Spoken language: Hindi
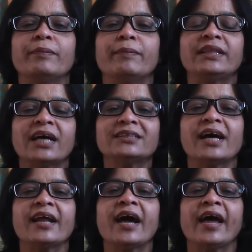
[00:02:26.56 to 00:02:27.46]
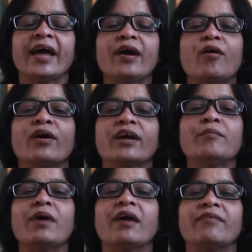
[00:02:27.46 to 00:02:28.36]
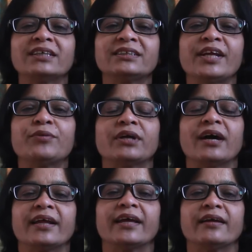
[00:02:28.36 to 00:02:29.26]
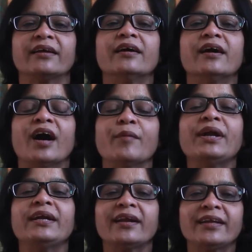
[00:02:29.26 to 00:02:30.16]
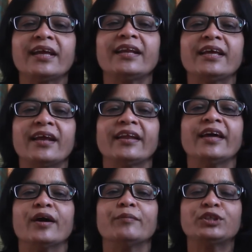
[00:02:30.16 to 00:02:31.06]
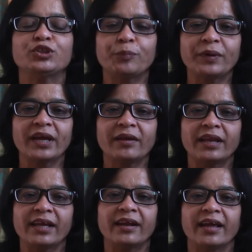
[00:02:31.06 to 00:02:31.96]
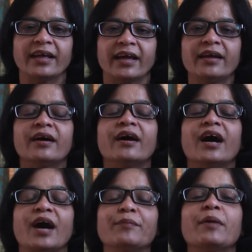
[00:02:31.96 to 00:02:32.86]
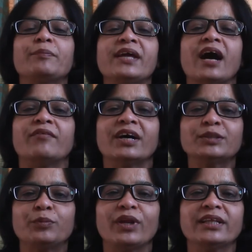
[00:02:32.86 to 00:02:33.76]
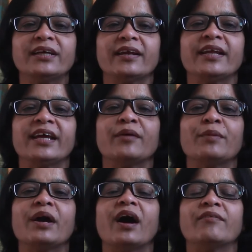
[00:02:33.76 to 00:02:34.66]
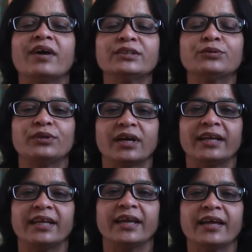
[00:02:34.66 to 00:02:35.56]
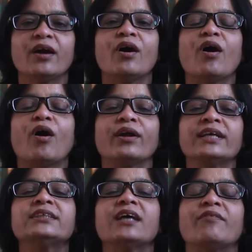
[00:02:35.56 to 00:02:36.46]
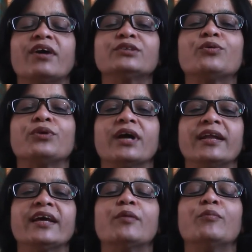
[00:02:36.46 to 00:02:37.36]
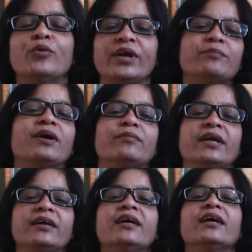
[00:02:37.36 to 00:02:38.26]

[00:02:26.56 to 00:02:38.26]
बीता जा रहा है और हम आवाज़ नहीं उठा रहे हैं हमें डर के नहीं रहना है हमें चुप के नहीं रहना है हमें अपनी आवाज़ बुलंद करनी है हमें आवाज़ उठानी है और इस आवाज़ को उठाने का मुहिम हमने